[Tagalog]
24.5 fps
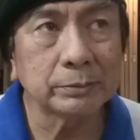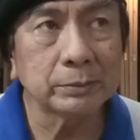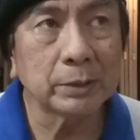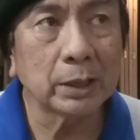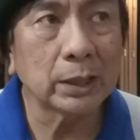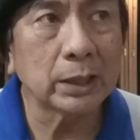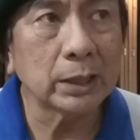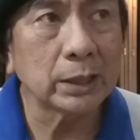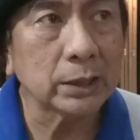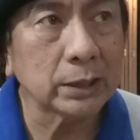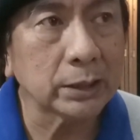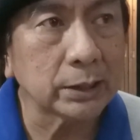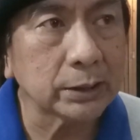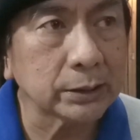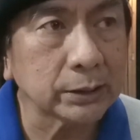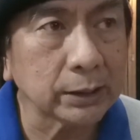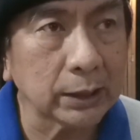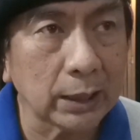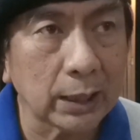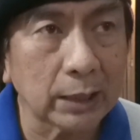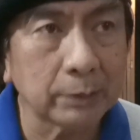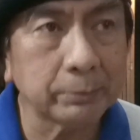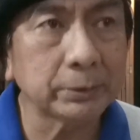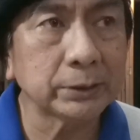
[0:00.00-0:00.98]
uh,
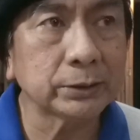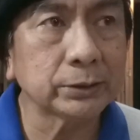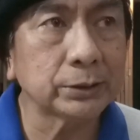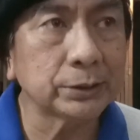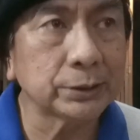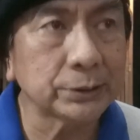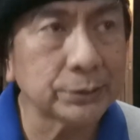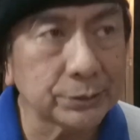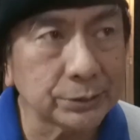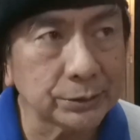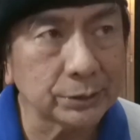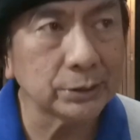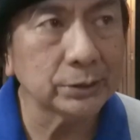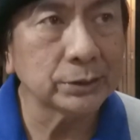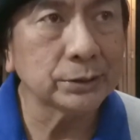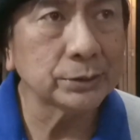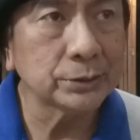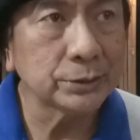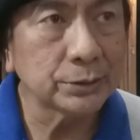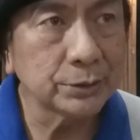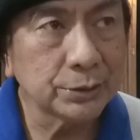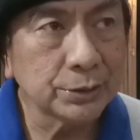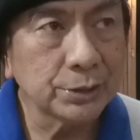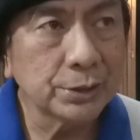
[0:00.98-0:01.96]
kilometers,
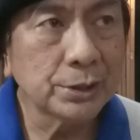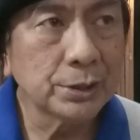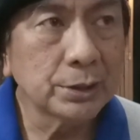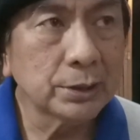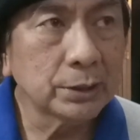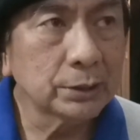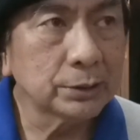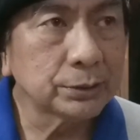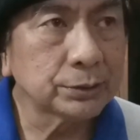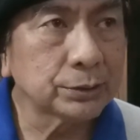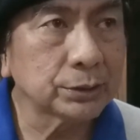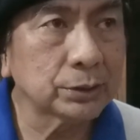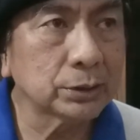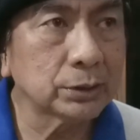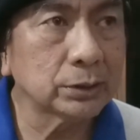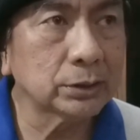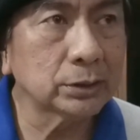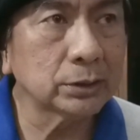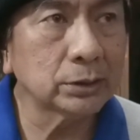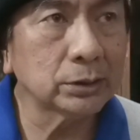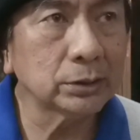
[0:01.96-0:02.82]
no? So,